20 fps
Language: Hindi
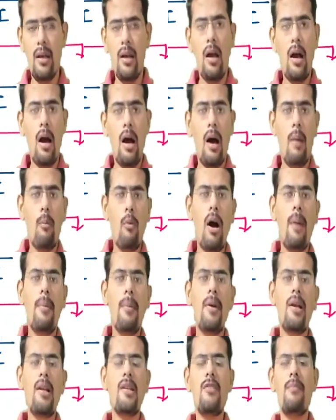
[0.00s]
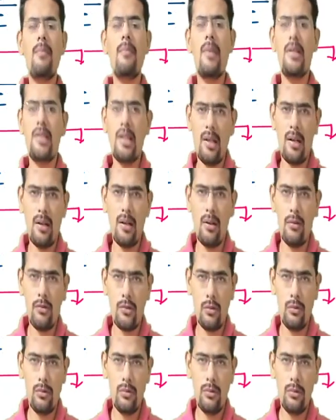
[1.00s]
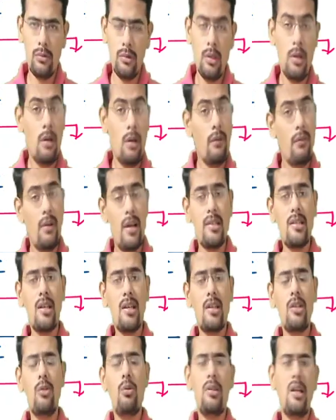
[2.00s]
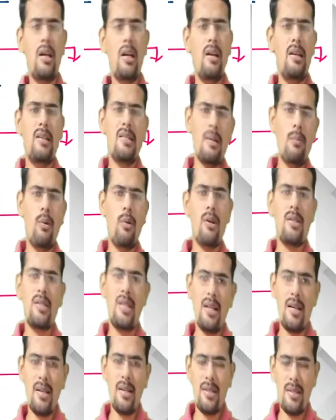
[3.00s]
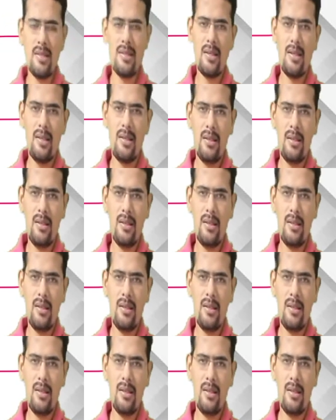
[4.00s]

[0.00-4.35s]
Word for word: हमको अभी के लिए सिर्फ मेजर करना है उसको फिर ऐसा क्यों होता है इसके बहुत सारे रीजन्स हैं